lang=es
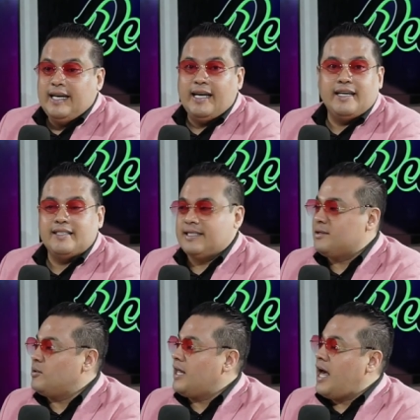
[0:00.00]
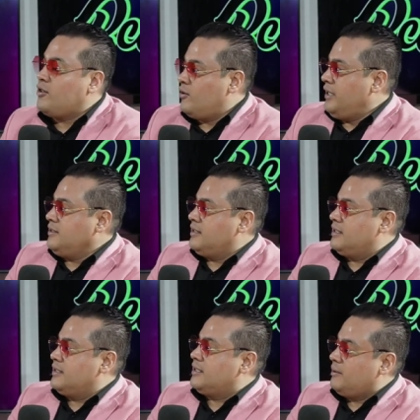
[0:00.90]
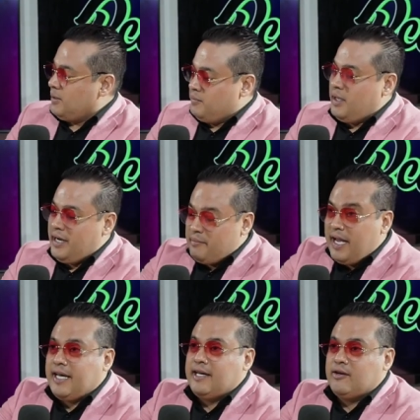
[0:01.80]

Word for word: Este, cuidado, ¿eh? Que viene México.